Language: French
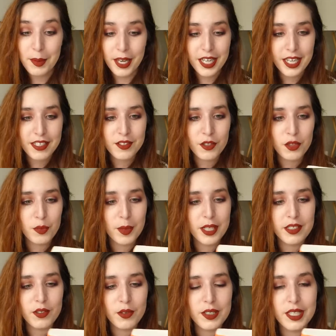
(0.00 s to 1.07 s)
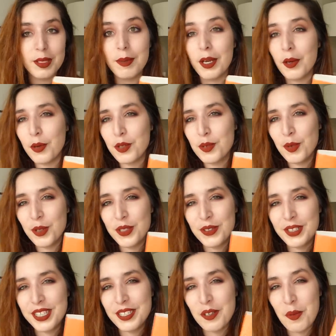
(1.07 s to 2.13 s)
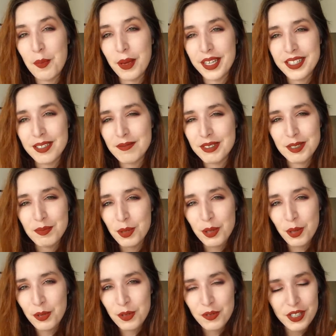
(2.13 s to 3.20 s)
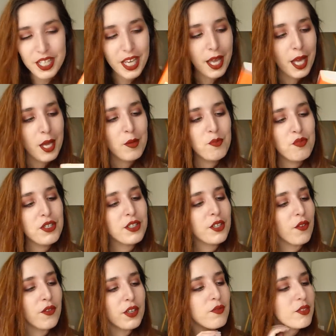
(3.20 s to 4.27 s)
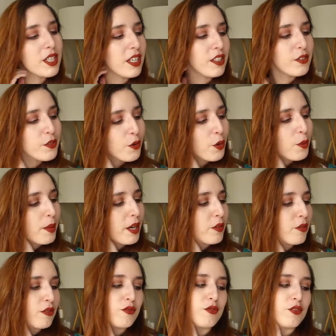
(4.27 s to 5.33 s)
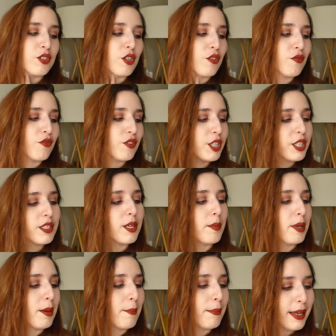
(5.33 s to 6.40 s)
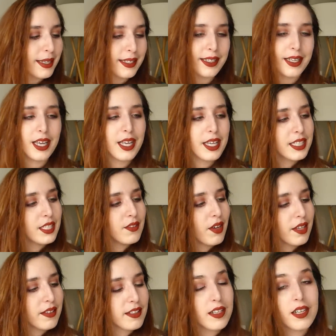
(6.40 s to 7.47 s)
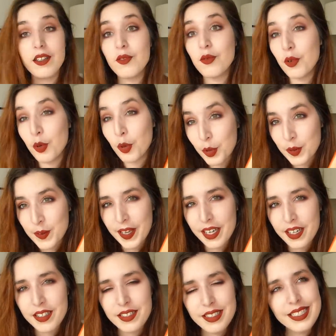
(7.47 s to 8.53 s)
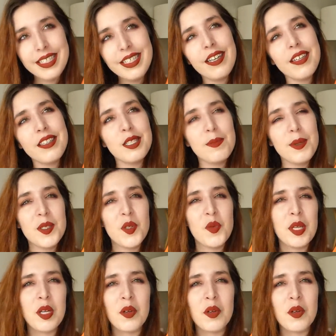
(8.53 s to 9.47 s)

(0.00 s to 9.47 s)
hyper glaçante parce que c'est malheureusement ce qui se passe un petit peu dans nos vies, puisqu'en fait vous allez suivre le parcours d'une jeune fille qui s'appelle Mae, qui va intégrer donc Le Cercle, qui est un espèce de